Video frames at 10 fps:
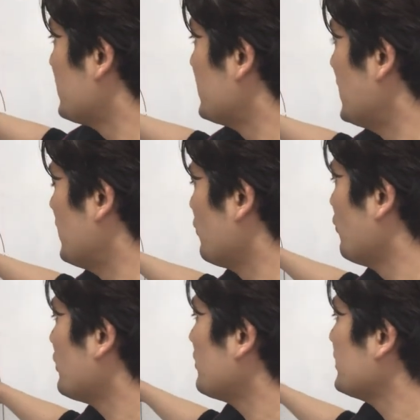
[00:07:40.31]
あの胸
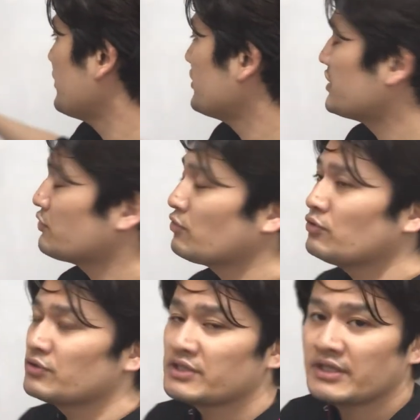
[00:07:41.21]
郭出口症候
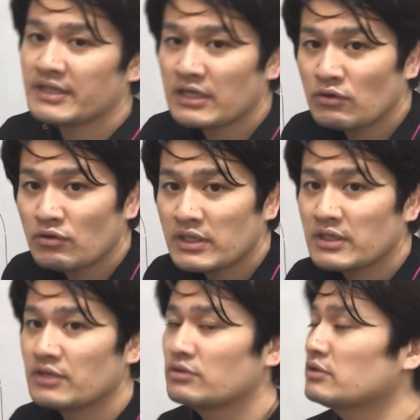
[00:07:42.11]
群全体がこうなってい